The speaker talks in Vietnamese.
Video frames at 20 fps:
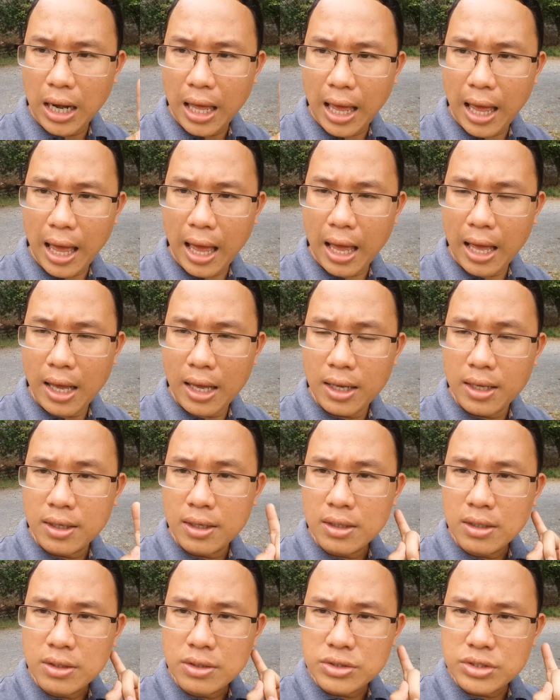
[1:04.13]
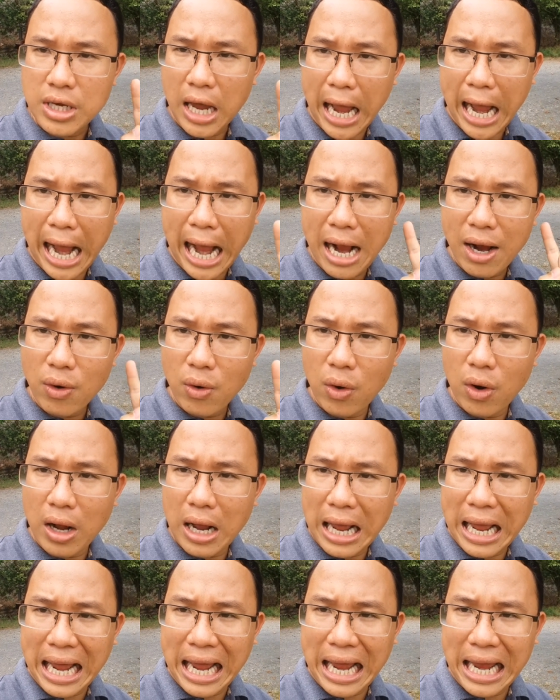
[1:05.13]
là chẳng có
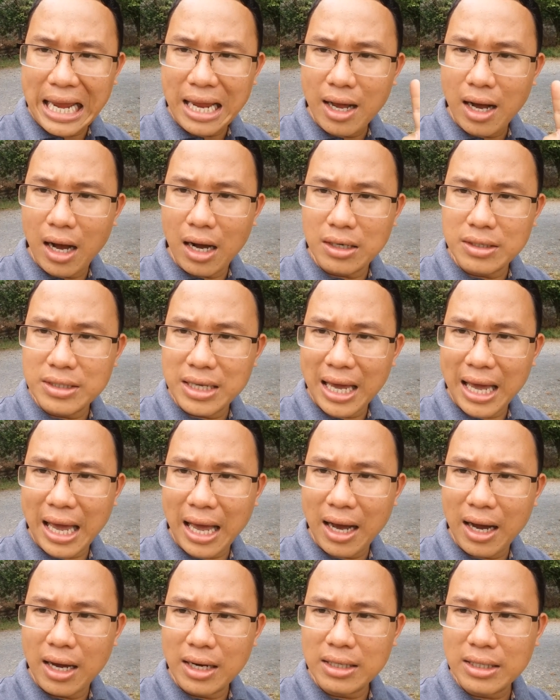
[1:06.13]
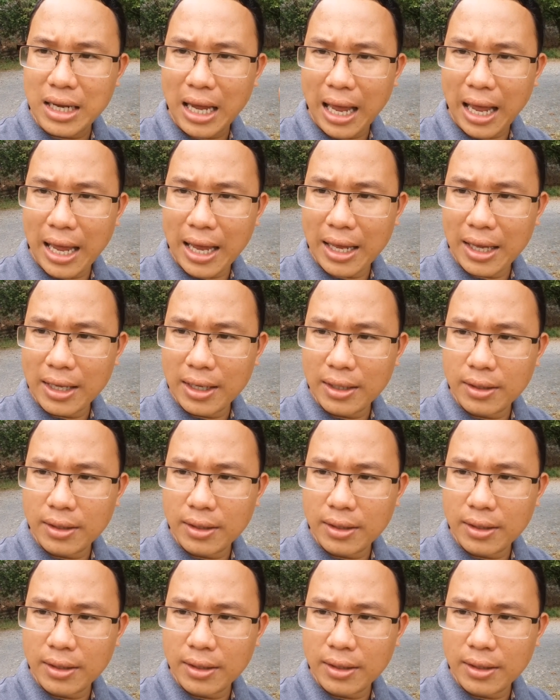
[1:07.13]
ai ở nhà hết cả.